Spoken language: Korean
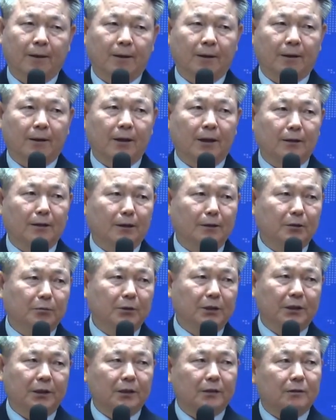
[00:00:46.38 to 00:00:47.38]

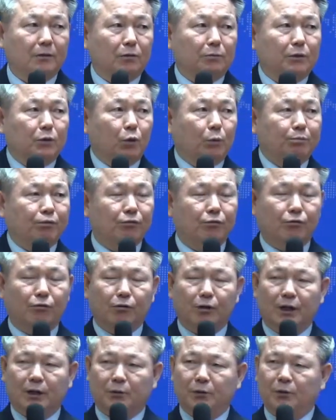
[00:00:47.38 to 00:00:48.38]
하나님이 그럼에도
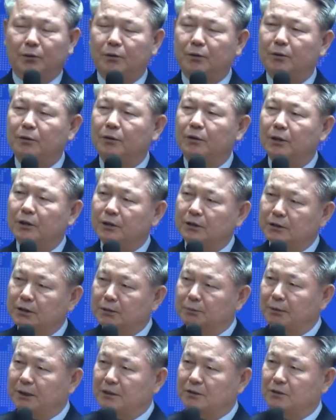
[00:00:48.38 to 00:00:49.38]
불구하고
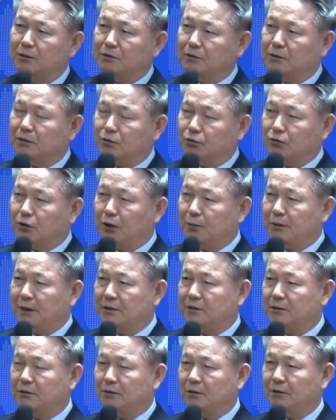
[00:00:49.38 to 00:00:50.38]
그의 백성들 유다
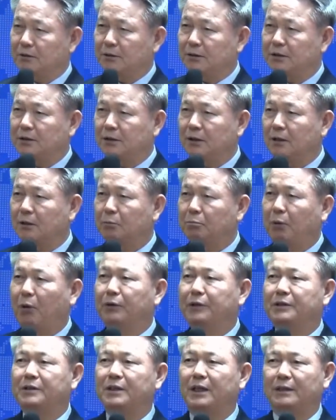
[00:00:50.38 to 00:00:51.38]
백성들을
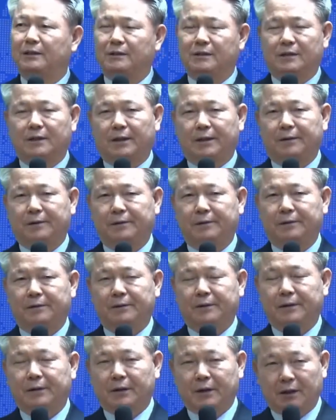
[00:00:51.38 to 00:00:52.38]
버리지 않으세요
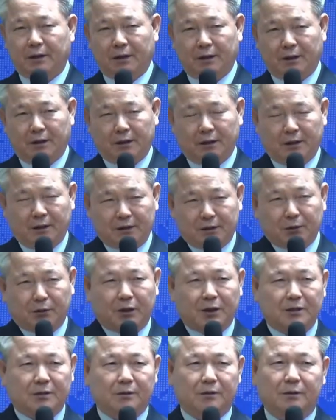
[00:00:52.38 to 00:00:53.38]

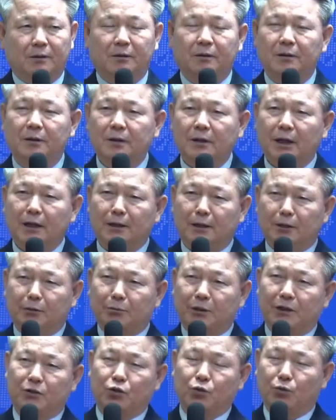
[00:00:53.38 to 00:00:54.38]
계속해서
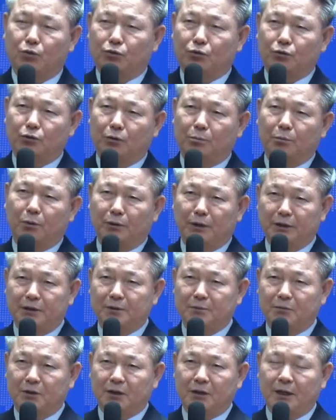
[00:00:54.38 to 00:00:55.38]
하나님의 종들을
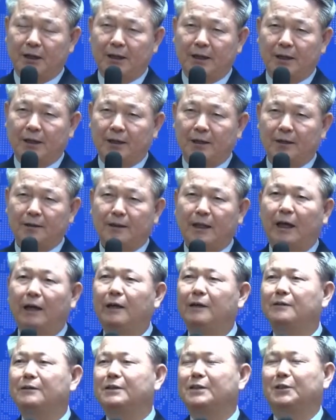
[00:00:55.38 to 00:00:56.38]
보내십니다 다
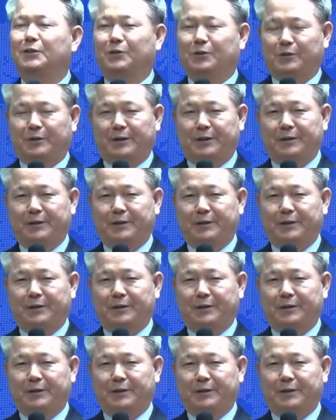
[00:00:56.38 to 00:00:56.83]
이르시는 거예요